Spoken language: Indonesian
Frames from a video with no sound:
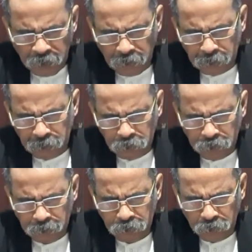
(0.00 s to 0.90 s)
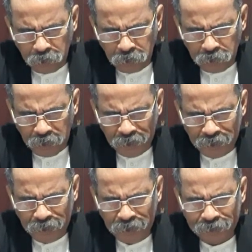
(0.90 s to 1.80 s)
Kami mengucap syukur
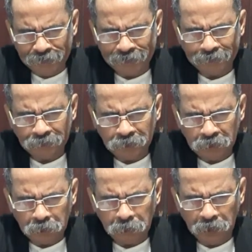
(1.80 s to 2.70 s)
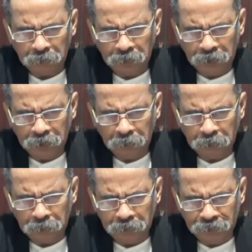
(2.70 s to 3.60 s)
karena di malam hari
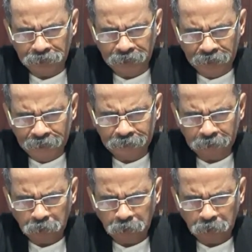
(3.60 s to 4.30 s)
kami beristirahat,